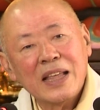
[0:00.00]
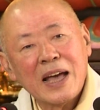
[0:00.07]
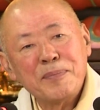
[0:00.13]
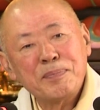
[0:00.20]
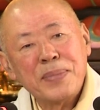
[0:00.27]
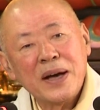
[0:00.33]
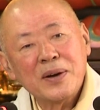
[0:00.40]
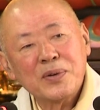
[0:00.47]

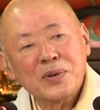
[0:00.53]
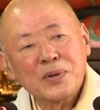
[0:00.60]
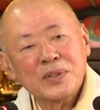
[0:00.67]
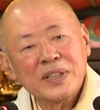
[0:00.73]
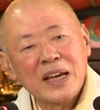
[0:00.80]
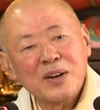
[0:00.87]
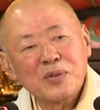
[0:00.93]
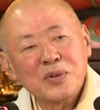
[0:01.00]
안팎으로
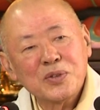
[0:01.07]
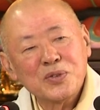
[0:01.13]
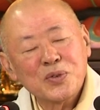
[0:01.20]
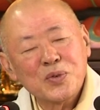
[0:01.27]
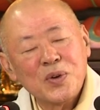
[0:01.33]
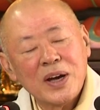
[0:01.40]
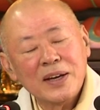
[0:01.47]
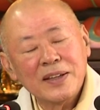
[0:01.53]
살고
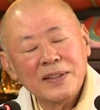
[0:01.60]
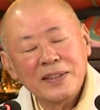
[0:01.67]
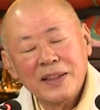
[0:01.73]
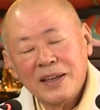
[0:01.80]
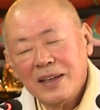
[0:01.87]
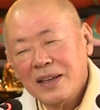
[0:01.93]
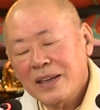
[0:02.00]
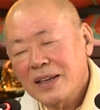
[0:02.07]
죽고
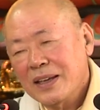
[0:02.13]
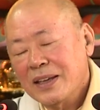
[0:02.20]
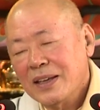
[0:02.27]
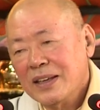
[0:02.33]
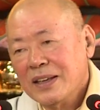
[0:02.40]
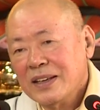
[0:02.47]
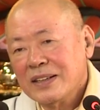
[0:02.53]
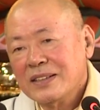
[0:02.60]
하는데
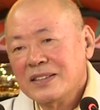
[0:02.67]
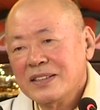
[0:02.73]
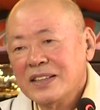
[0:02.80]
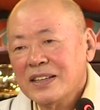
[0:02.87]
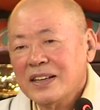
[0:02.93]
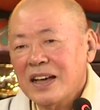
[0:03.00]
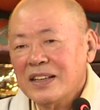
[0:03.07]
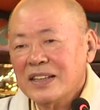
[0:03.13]
그
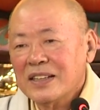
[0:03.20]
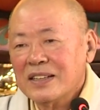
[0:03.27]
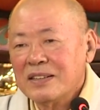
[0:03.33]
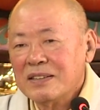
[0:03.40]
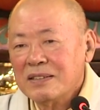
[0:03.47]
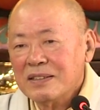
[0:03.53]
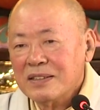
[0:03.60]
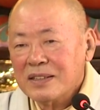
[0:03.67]
기간이
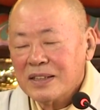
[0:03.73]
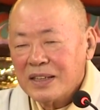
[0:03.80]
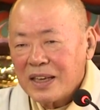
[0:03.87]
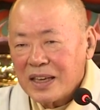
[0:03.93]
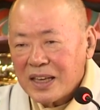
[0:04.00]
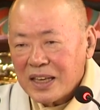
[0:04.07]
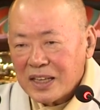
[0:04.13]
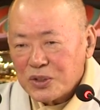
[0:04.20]

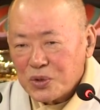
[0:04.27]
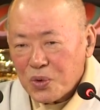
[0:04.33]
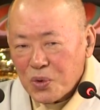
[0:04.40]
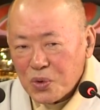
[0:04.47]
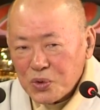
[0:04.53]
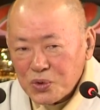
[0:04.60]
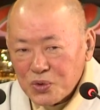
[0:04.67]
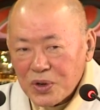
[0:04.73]
그렇게
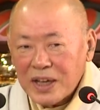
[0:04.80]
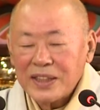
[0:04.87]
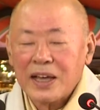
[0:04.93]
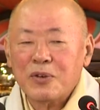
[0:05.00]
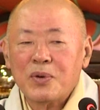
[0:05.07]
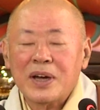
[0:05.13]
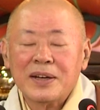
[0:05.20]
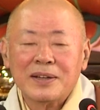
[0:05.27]

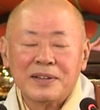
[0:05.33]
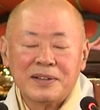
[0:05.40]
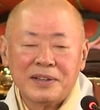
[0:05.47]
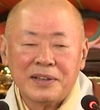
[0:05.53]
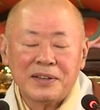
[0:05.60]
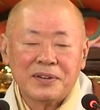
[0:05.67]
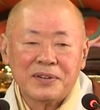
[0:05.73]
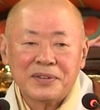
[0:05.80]
소중하다고 하는
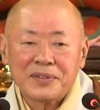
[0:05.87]
거예요.